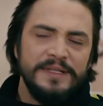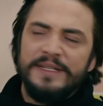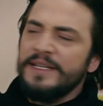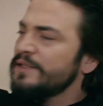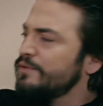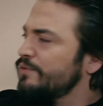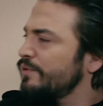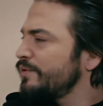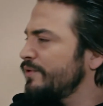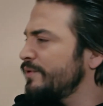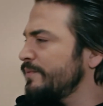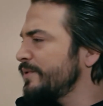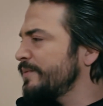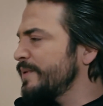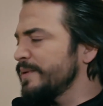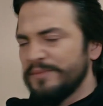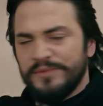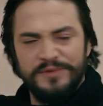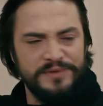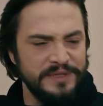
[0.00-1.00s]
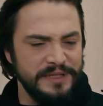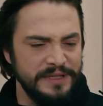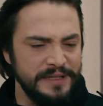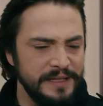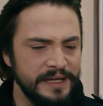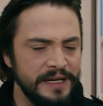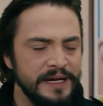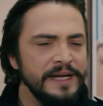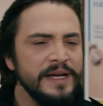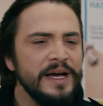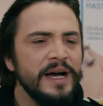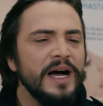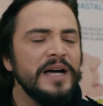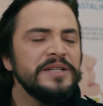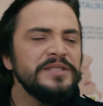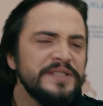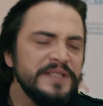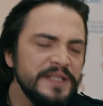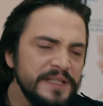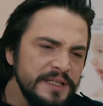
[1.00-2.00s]
Niye soruyorum ki ben bunu sana ya?
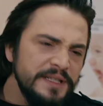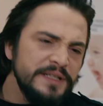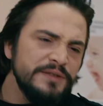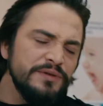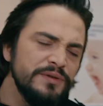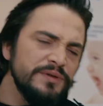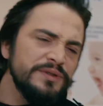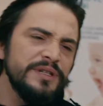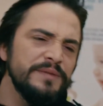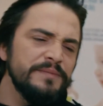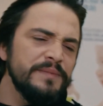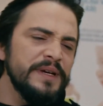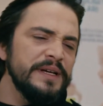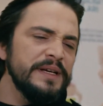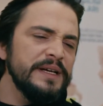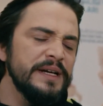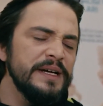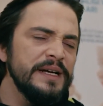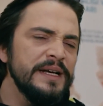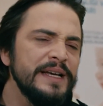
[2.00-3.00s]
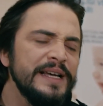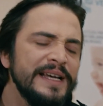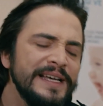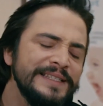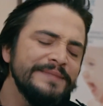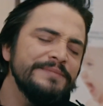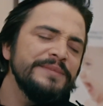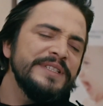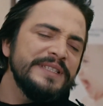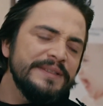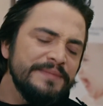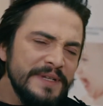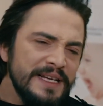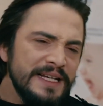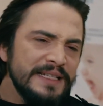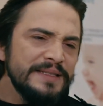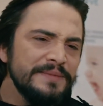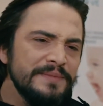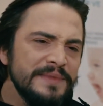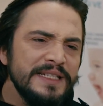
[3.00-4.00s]
Hacı sana ne soracağım ben ya? Şimdi ismi
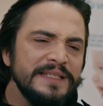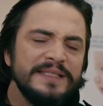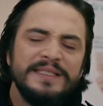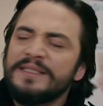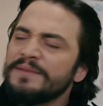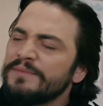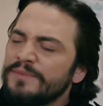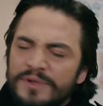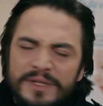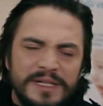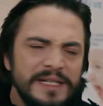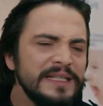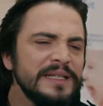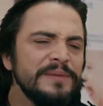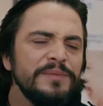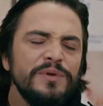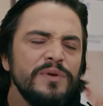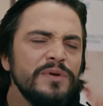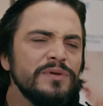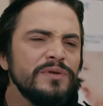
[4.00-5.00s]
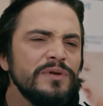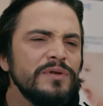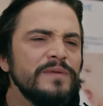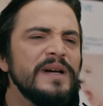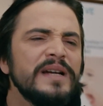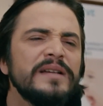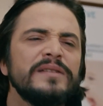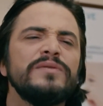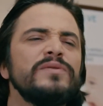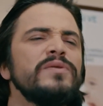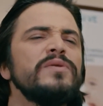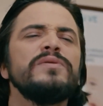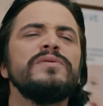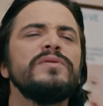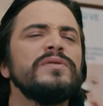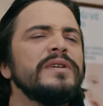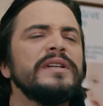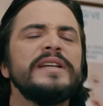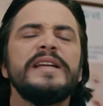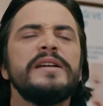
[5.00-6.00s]
lazım değil. Sizin buralarda bir doktor vardı. Ne
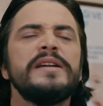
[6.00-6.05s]
oldu